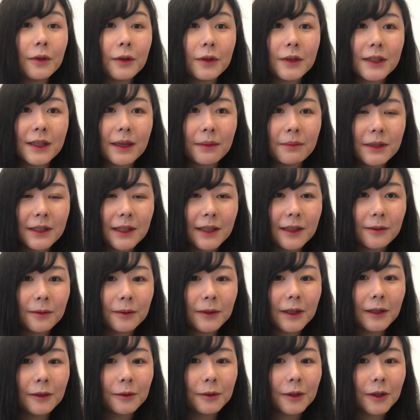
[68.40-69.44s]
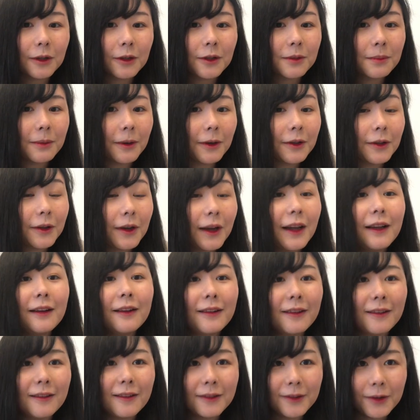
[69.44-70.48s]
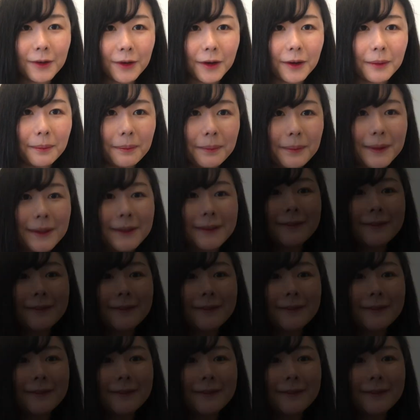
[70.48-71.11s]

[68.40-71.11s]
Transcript: deuxième saison qui nous transportera en Europe.